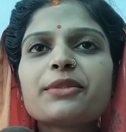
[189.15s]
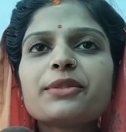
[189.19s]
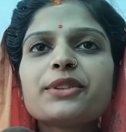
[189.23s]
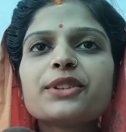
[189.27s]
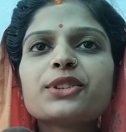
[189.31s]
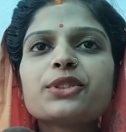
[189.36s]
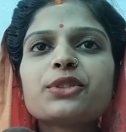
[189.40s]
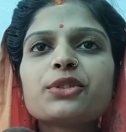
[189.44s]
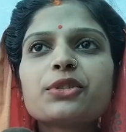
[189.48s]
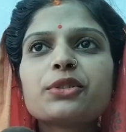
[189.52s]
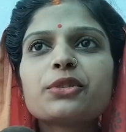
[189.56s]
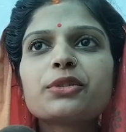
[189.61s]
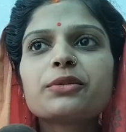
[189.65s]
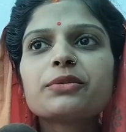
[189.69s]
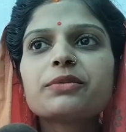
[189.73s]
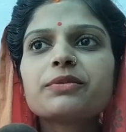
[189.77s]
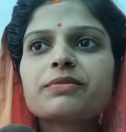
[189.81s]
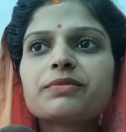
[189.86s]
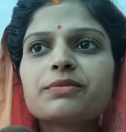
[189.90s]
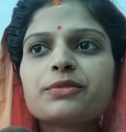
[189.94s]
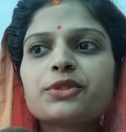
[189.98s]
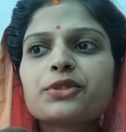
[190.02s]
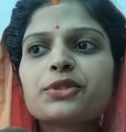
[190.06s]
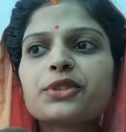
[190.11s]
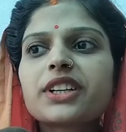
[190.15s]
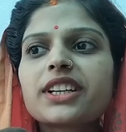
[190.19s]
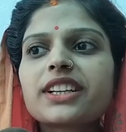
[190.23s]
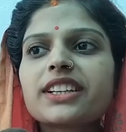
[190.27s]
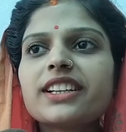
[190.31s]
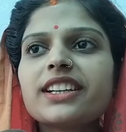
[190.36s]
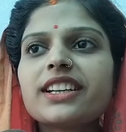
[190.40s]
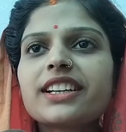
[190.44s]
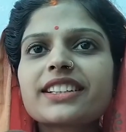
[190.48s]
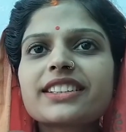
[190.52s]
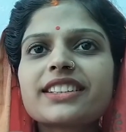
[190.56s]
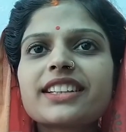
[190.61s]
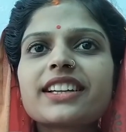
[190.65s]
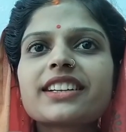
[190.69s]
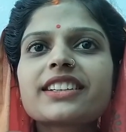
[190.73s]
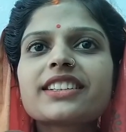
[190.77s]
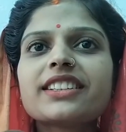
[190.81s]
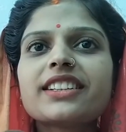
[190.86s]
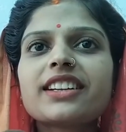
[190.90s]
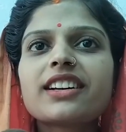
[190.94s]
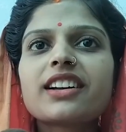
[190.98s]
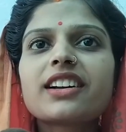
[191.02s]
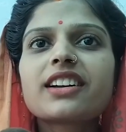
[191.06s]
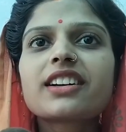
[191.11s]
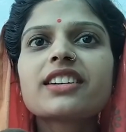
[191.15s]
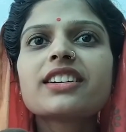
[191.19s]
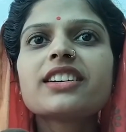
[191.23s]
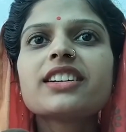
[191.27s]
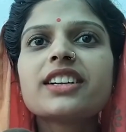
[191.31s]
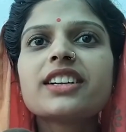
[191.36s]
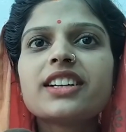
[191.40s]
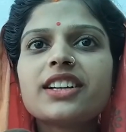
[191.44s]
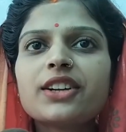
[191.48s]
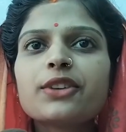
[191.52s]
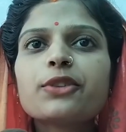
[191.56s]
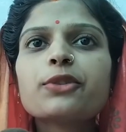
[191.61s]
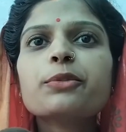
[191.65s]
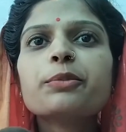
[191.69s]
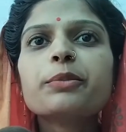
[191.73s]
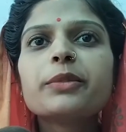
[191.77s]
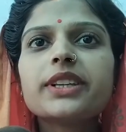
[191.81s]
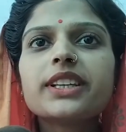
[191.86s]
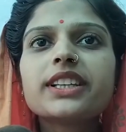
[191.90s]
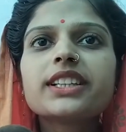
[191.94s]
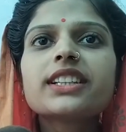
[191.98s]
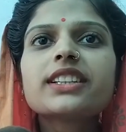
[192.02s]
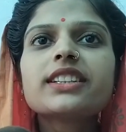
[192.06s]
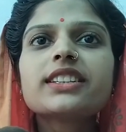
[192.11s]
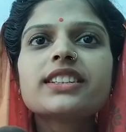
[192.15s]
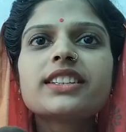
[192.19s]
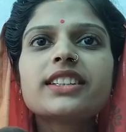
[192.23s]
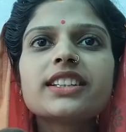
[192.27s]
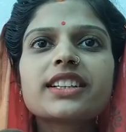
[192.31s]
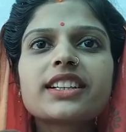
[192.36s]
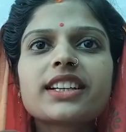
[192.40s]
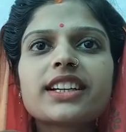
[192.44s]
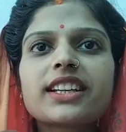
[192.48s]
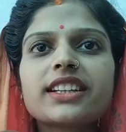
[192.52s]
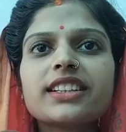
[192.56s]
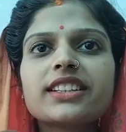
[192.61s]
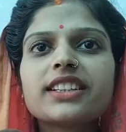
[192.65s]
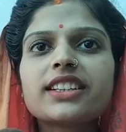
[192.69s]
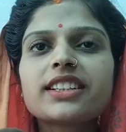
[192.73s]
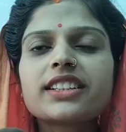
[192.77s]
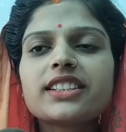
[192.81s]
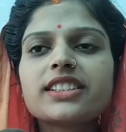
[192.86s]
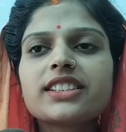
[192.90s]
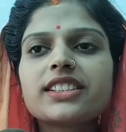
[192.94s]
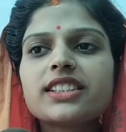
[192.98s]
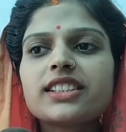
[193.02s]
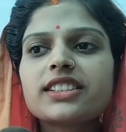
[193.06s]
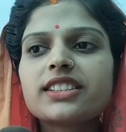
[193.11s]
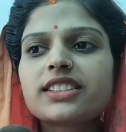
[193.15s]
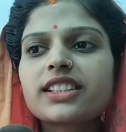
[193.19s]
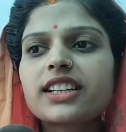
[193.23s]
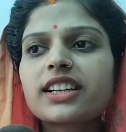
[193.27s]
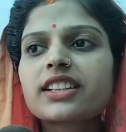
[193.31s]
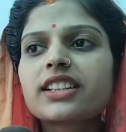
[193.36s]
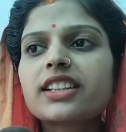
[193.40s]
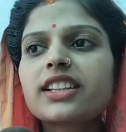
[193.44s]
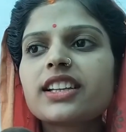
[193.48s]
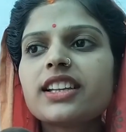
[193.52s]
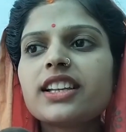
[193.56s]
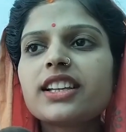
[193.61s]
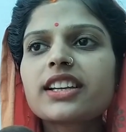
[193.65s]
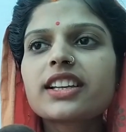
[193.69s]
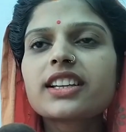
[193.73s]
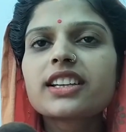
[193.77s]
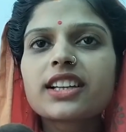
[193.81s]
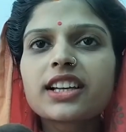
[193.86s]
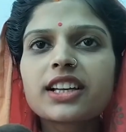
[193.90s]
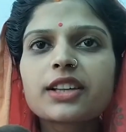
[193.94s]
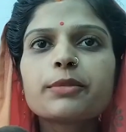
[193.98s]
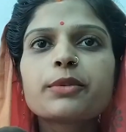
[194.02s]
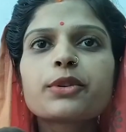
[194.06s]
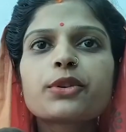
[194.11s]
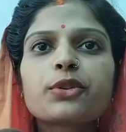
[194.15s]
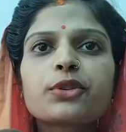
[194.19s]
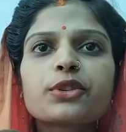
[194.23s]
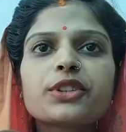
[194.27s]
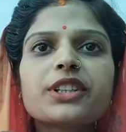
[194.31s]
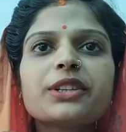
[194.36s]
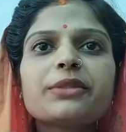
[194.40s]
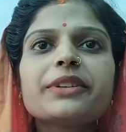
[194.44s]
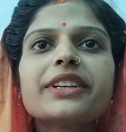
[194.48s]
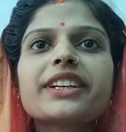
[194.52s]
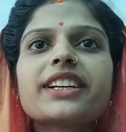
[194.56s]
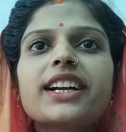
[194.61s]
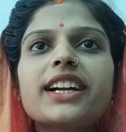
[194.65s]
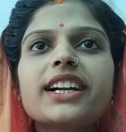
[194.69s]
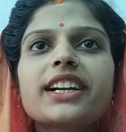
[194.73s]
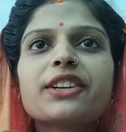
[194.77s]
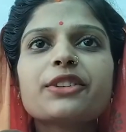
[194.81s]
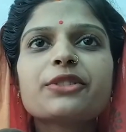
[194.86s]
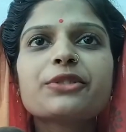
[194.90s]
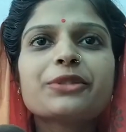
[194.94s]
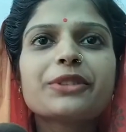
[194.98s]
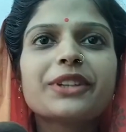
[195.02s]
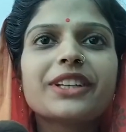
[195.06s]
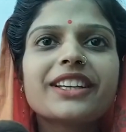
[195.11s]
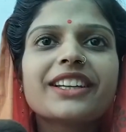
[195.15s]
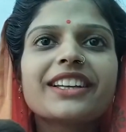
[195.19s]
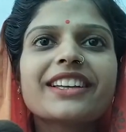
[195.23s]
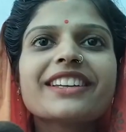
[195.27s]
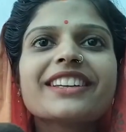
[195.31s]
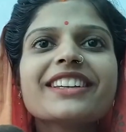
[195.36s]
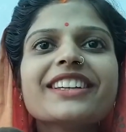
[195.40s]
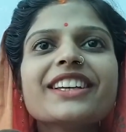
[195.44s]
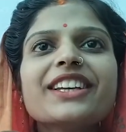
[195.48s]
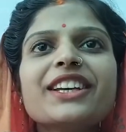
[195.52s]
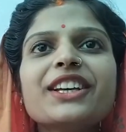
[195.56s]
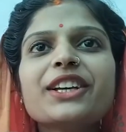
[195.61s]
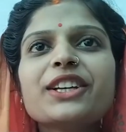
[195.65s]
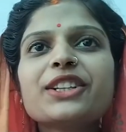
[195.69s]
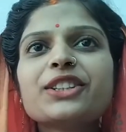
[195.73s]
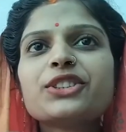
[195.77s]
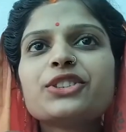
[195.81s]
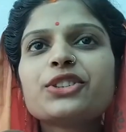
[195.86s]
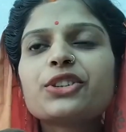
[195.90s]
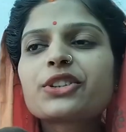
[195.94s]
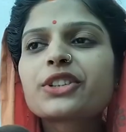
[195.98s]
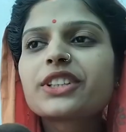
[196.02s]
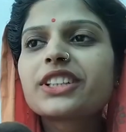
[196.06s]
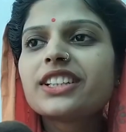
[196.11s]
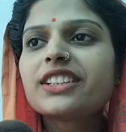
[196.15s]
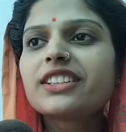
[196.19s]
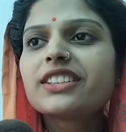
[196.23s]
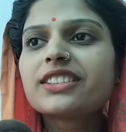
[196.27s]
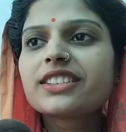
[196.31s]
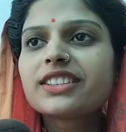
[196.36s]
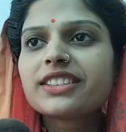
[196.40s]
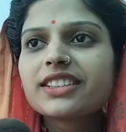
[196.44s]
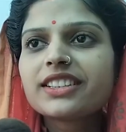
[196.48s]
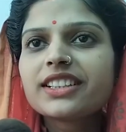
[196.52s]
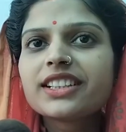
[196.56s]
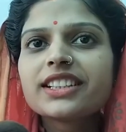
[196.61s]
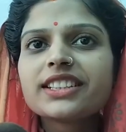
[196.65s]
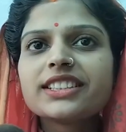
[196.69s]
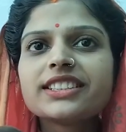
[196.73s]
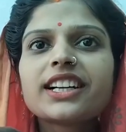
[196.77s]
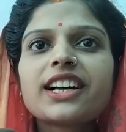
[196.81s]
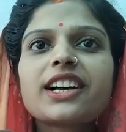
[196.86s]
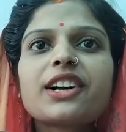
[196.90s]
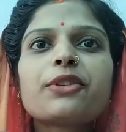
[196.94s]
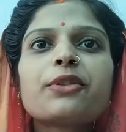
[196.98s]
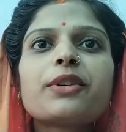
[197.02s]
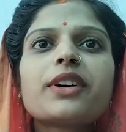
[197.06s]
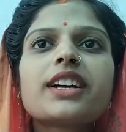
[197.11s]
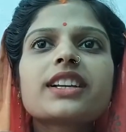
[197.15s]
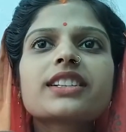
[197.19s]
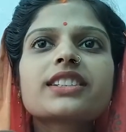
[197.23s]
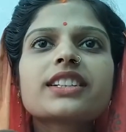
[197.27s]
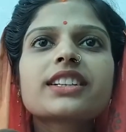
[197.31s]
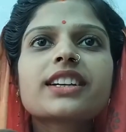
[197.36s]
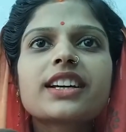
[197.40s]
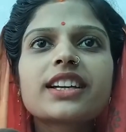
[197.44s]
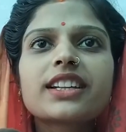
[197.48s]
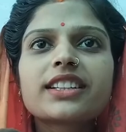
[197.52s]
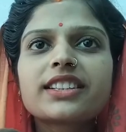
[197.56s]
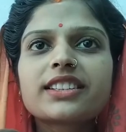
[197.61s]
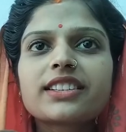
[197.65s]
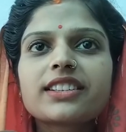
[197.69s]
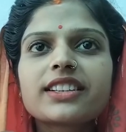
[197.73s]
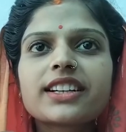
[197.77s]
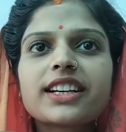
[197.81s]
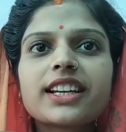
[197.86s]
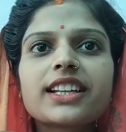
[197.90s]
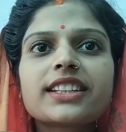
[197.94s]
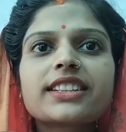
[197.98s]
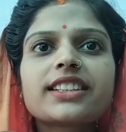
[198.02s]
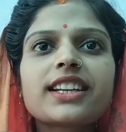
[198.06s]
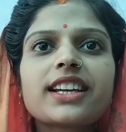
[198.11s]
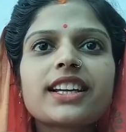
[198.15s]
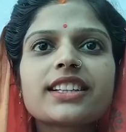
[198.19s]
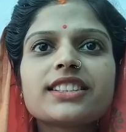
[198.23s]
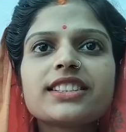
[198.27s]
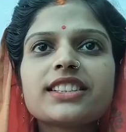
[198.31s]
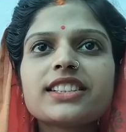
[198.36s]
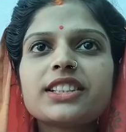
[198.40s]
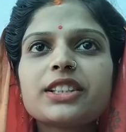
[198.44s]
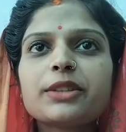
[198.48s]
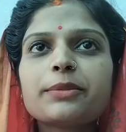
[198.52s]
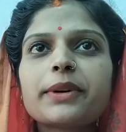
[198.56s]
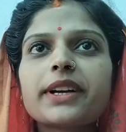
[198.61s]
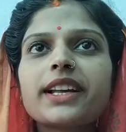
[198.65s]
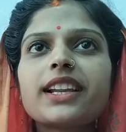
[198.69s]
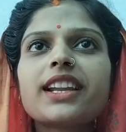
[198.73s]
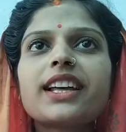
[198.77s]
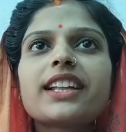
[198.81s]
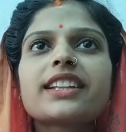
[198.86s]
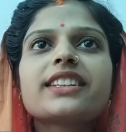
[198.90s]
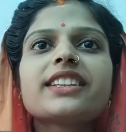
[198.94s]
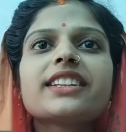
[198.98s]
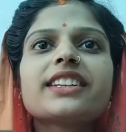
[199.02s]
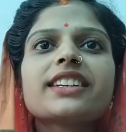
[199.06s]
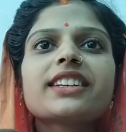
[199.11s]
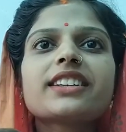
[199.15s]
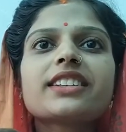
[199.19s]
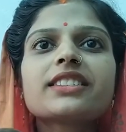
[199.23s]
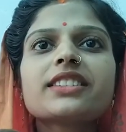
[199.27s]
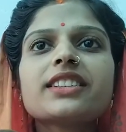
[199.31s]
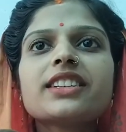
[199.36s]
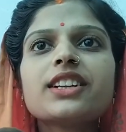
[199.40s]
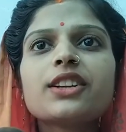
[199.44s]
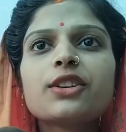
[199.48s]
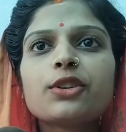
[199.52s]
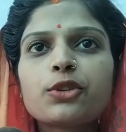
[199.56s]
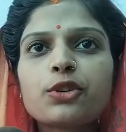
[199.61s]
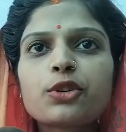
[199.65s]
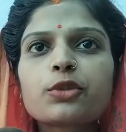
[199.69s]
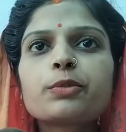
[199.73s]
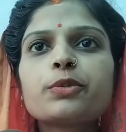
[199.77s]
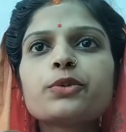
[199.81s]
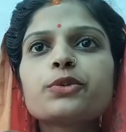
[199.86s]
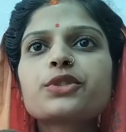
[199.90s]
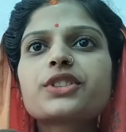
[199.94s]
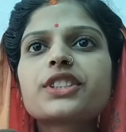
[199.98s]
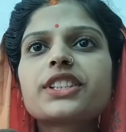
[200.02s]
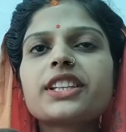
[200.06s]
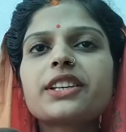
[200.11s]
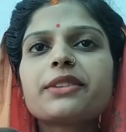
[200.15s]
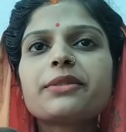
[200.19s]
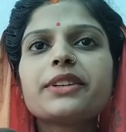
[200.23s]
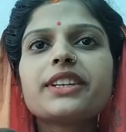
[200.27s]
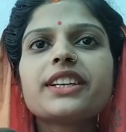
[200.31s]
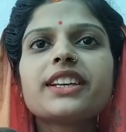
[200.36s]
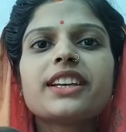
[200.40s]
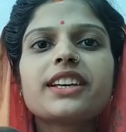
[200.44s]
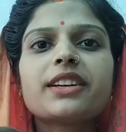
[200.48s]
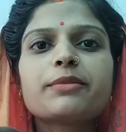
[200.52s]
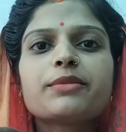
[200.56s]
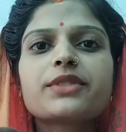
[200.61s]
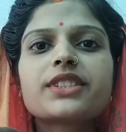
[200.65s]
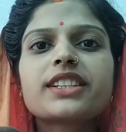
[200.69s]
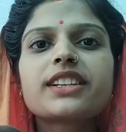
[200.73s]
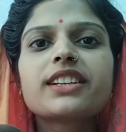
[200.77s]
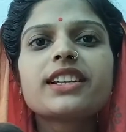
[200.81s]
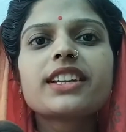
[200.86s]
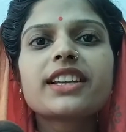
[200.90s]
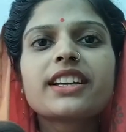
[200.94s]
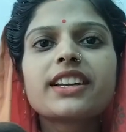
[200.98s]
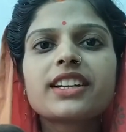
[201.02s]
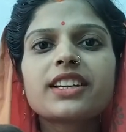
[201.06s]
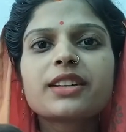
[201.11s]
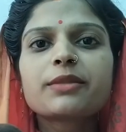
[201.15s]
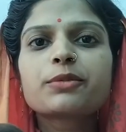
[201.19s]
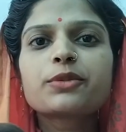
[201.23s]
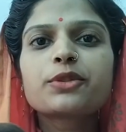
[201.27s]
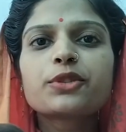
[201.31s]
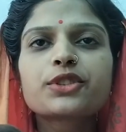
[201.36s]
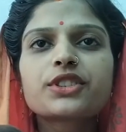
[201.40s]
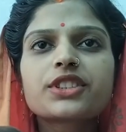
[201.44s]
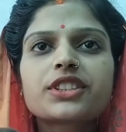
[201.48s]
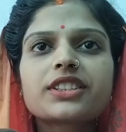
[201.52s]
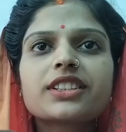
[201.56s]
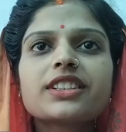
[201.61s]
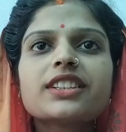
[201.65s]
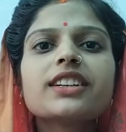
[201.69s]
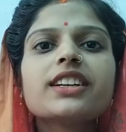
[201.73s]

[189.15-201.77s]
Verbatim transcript: अभी तो पूरा ही लगता है कि हाँ उम्मीद कैसी उम्मीद है दिख रही है कि जीत सकते हैं लेकिन कई विरोधी भी खड़े हुए हैं हम्म। जो कि यहाँ वहाँ से गलत गलत राजनीति फैलाते हैं लोग पूछते भी हैं हमसे लेकिन अब कुछ